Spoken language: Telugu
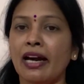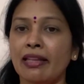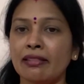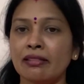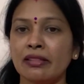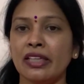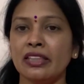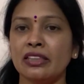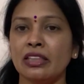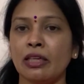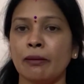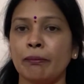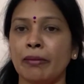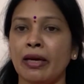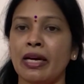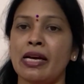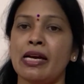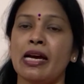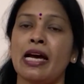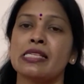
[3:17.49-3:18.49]
అంతే తప్ప
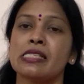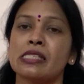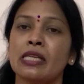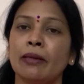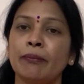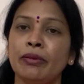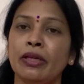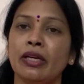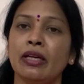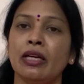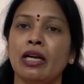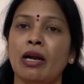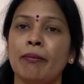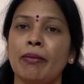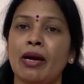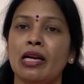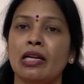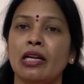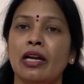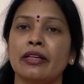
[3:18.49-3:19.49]
అసభ్యంగా
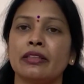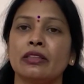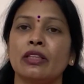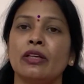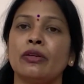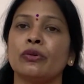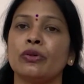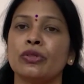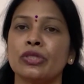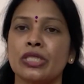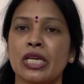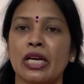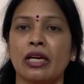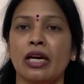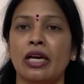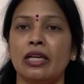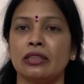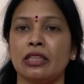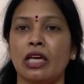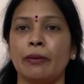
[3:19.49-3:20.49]
మాట్లాడుతున్న రోజా
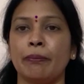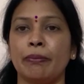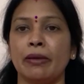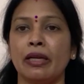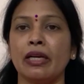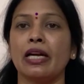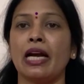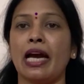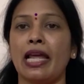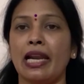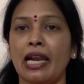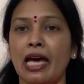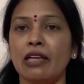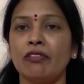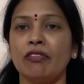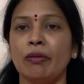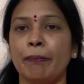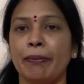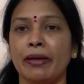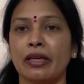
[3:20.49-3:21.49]
గారి తరపున
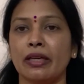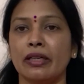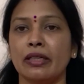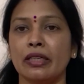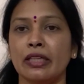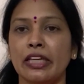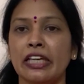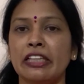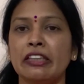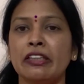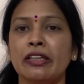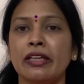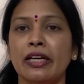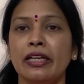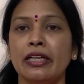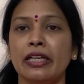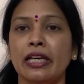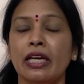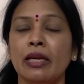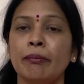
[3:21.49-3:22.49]
గలాలు విప్పకండి
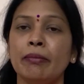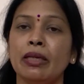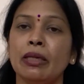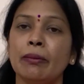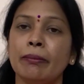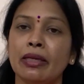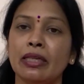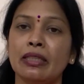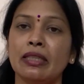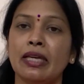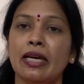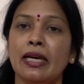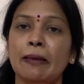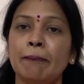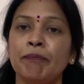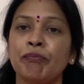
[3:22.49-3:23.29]
ఎందుకంటే మీ మీద